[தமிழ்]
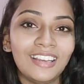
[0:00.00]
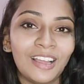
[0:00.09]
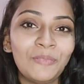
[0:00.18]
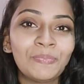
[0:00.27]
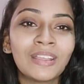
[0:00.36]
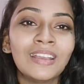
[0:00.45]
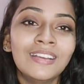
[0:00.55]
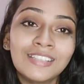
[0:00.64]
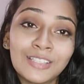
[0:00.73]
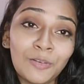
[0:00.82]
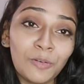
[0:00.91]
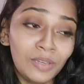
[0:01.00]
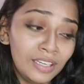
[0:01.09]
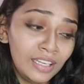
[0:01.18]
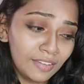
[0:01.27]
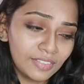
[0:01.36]
ஓகேங்களா ஸோ
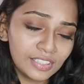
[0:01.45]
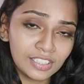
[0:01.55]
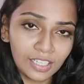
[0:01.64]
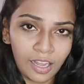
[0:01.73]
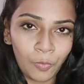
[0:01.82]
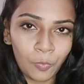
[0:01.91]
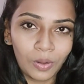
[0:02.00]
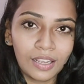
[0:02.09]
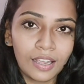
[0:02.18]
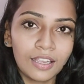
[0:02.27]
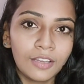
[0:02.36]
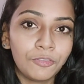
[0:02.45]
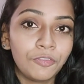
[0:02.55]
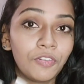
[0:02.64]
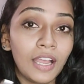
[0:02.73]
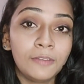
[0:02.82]
இன்னைக்கு வந்து நான் உங்களுக்காக
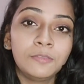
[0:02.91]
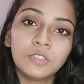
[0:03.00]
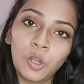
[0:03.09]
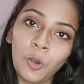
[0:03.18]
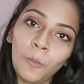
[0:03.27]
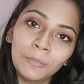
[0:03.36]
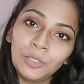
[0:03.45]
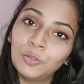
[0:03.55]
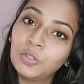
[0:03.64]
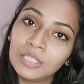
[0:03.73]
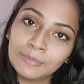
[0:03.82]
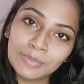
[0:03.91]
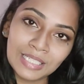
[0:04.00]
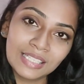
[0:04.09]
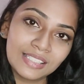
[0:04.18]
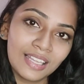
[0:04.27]
ஃபைவ் டாப் நியூட்
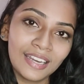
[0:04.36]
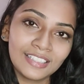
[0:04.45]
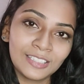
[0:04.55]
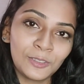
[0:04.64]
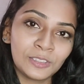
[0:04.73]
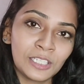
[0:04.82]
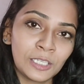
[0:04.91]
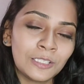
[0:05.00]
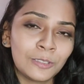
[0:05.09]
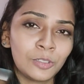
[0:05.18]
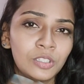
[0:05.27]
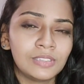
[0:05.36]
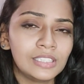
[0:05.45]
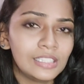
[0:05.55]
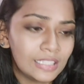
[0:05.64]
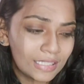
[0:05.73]
லிப்ஸ்டிக்ஸ் தான் எடுத்துகிட்டு வந்திருக்கேன் ஸோ இது
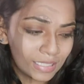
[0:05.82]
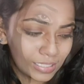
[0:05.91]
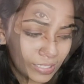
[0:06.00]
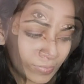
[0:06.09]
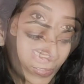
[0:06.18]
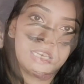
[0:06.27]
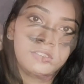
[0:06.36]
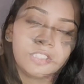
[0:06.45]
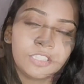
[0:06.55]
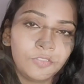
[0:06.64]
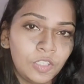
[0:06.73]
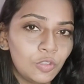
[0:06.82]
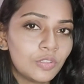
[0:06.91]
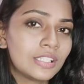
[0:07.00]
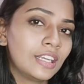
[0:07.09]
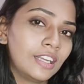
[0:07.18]
வந்து ரீசெண்டாக வந்து வந்து
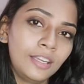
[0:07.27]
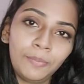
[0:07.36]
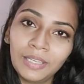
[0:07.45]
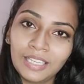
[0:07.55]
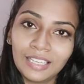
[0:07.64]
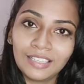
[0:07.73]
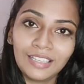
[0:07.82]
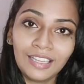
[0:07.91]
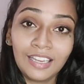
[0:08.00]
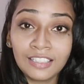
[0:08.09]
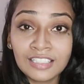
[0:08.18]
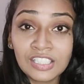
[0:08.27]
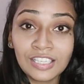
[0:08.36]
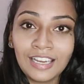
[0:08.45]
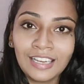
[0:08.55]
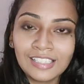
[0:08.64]
வீடியோஸில் கண்டிப்பாக கேட்குறீங்க என்ன
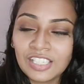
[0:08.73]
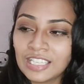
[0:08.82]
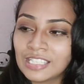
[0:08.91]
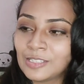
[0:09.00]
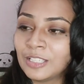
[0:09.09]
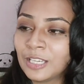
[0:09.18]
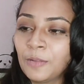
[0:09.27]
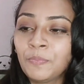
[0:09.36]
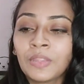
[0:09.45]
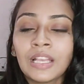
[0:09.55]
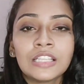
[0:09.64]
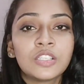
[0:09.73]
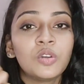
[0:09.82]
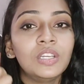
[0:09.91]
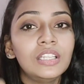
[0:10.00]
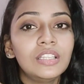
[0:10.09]
ஷேட் என்ன ஷேட் சொல்லிட்டு
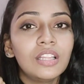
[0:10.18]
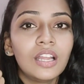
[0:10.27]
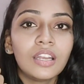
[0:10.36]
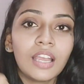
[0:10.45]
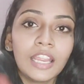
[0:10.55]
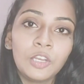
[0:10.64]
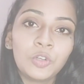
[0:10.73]
ஸோ இதுதான் நான்